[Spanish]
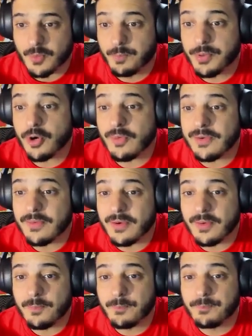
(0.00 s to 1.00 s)

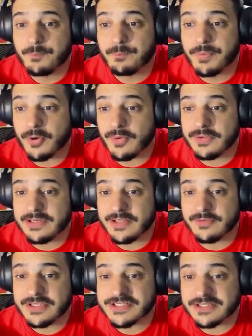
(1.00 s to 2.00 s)
Pero
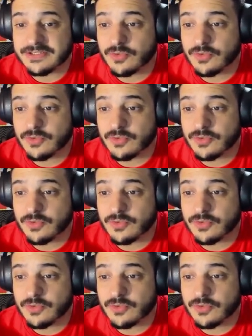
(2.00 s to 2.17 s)
habilidad brillante es